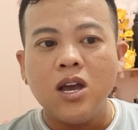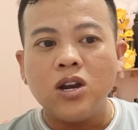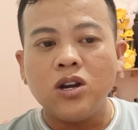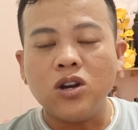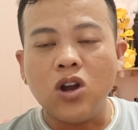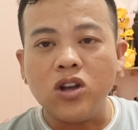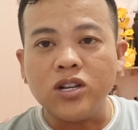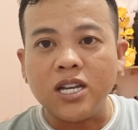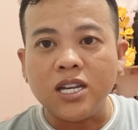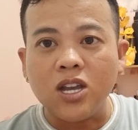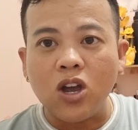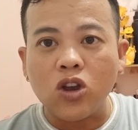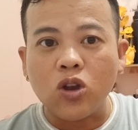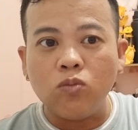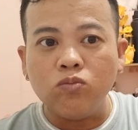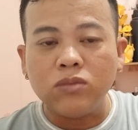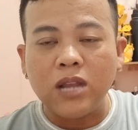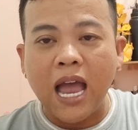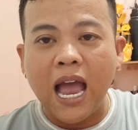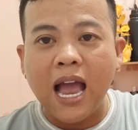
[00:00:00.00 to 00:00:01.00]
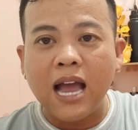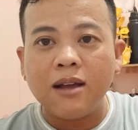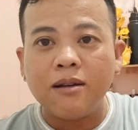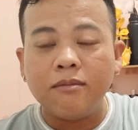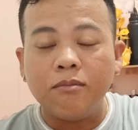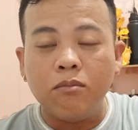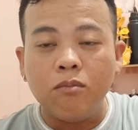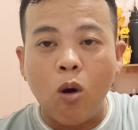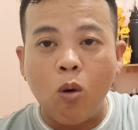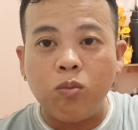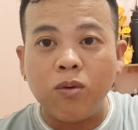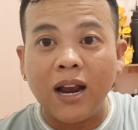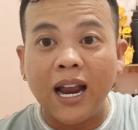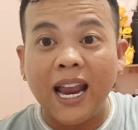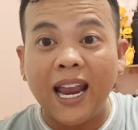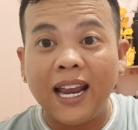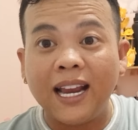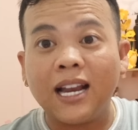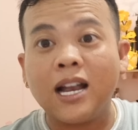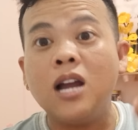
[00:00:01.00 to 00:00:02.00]
nó sẽ cho chúng ta một
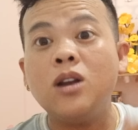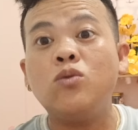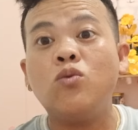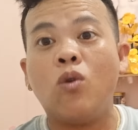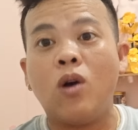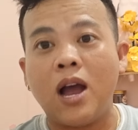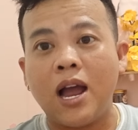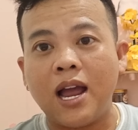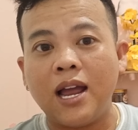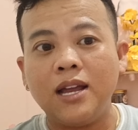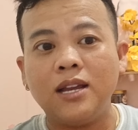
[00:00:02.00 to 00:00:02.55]
ngàn kết quả